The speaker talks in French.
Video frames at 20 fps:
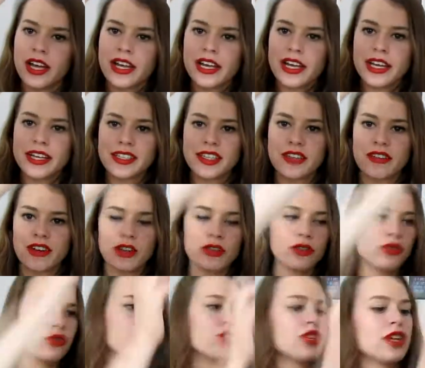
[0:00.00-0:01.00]
Et c'est vrai
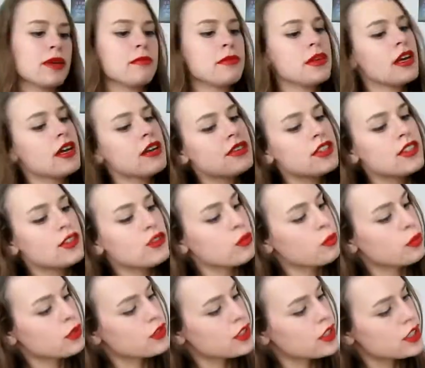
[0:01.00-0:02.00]
que ce que j'aime bien c'est ce
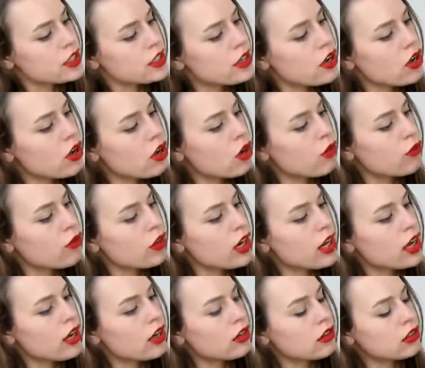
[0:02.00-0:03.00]
petit euh,
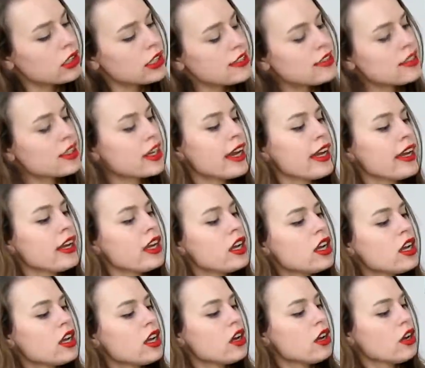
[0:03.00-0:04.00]
voilà euh, liseré
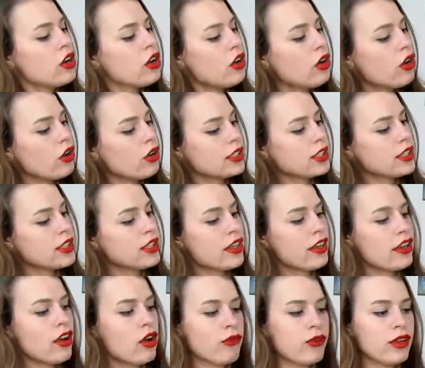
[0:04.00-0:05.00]
euh,
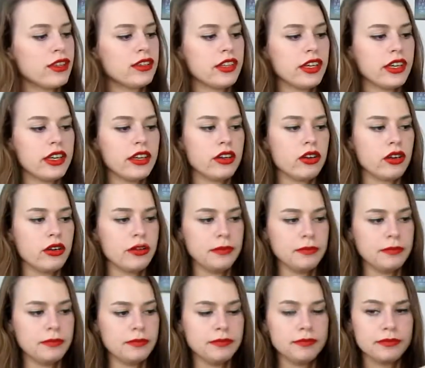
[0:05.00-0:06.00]
qui est en fait est,
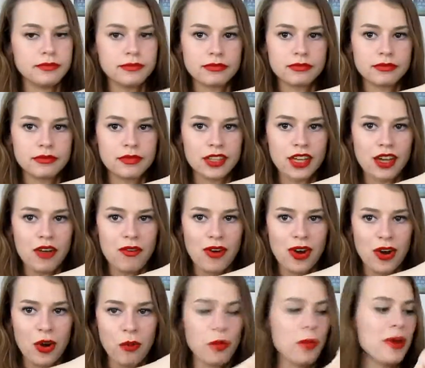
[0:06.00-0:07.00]

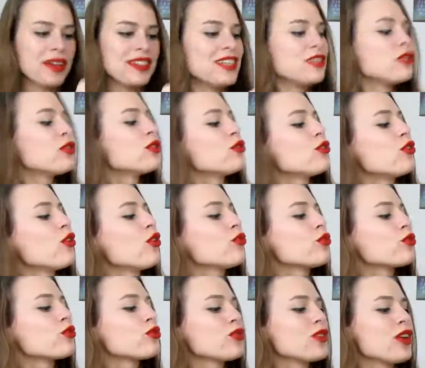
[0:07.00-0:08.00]
voilà, on peut passer le doigt dedans,
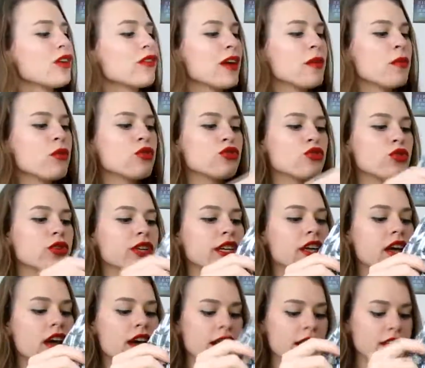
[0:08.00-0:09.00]
donc je trouve ça vraiment
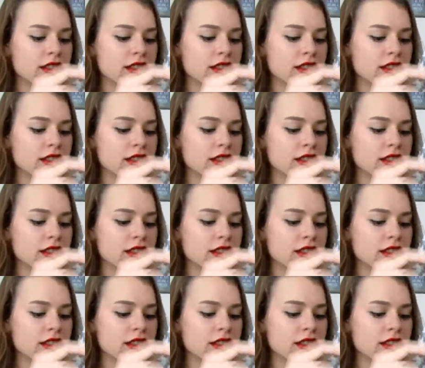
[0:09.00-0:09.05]
joli.